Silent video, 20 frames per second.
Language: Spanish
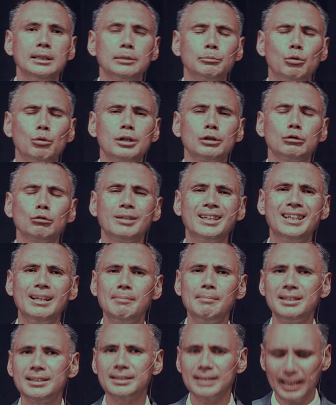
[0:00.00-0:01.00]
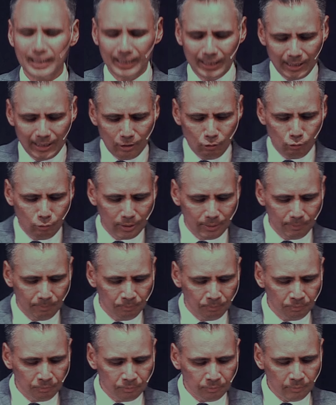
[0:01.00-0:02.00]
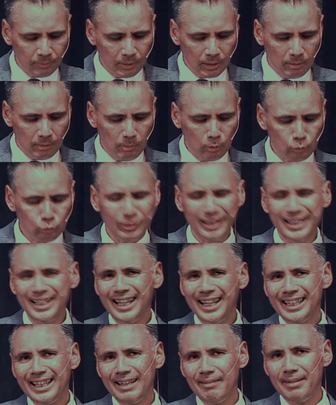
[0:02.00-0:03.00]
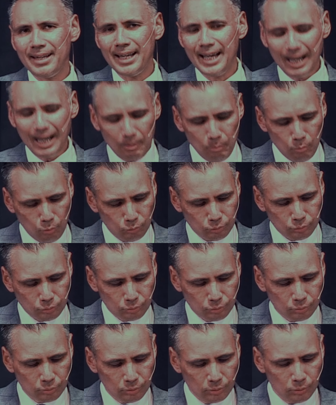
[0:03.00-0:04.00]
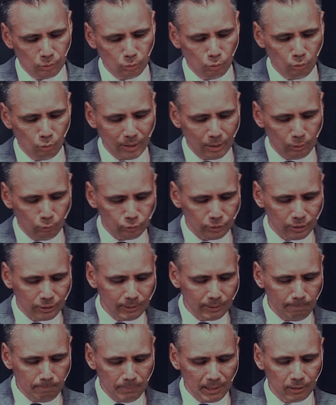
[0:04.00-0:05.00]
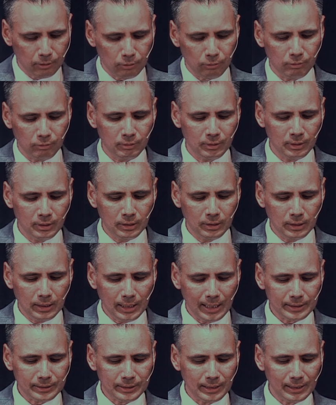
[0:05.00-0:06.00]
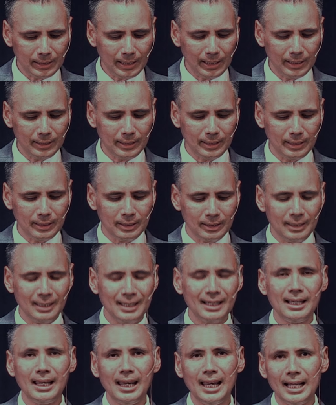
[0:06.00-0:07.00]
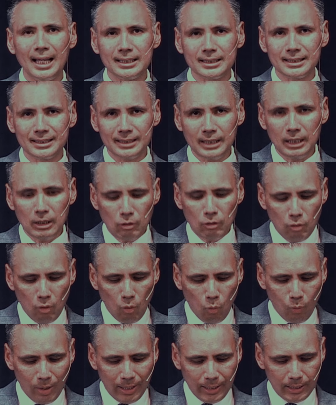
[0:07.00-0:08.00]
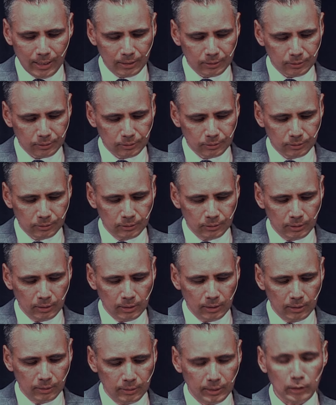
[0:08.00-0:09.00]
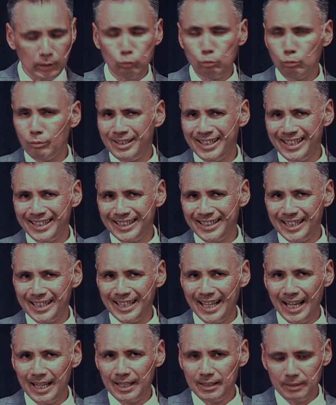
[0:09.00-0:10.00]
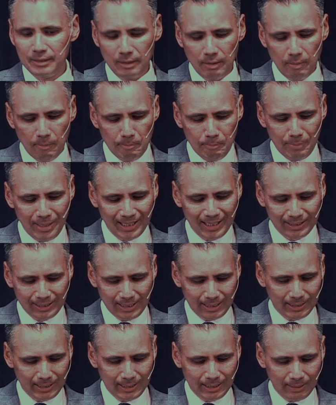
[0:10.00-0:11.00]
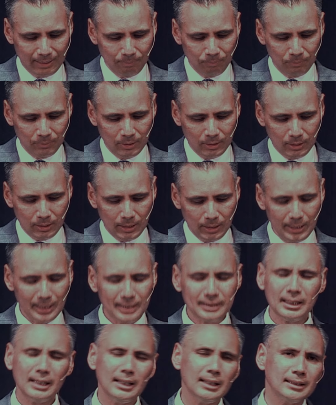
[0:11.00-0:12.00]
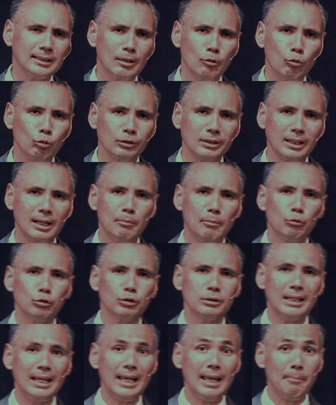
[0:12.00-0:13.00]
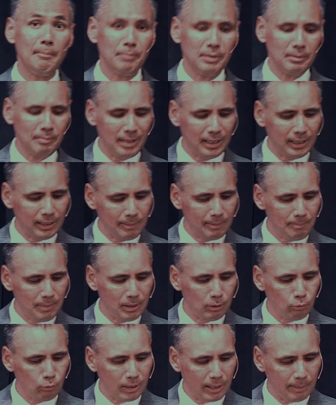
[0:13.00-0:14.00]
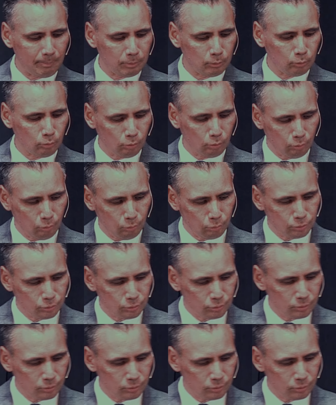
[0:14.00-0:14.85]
Por eso que en el mensaje de hoy me gustaría que veamos lo que nos dice Pedro acerca de las cinco huellas de tu identidad verdadera. Y estas las encontramos en Primera de Pedro capítulo 2.